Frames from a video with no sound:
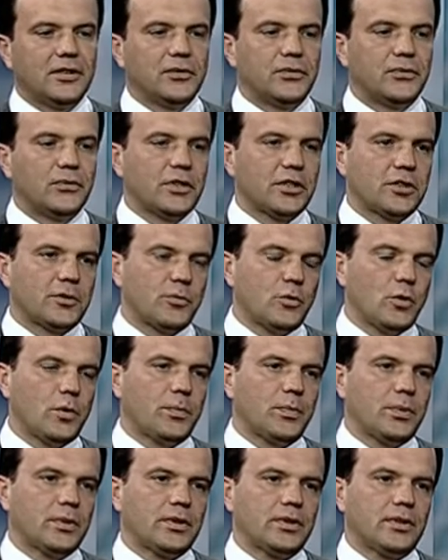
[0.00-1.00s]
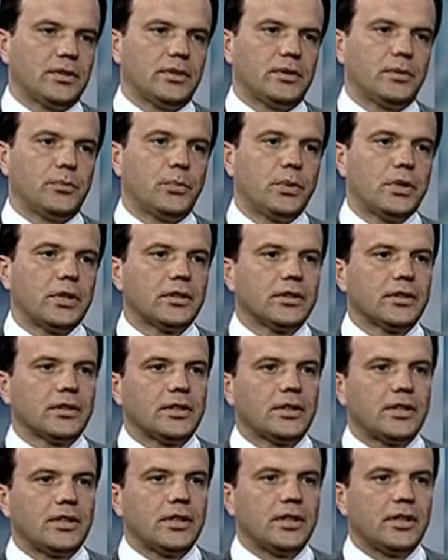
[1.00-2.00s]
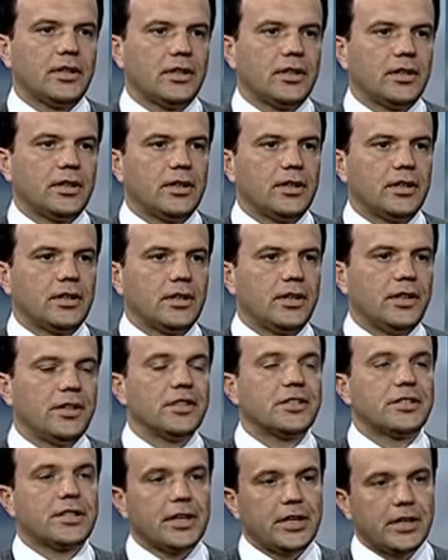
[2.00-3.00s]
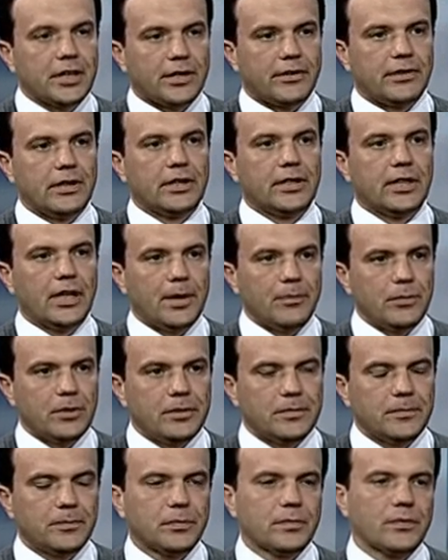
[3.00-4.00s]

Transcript: флешмоб э, был инициирован нами.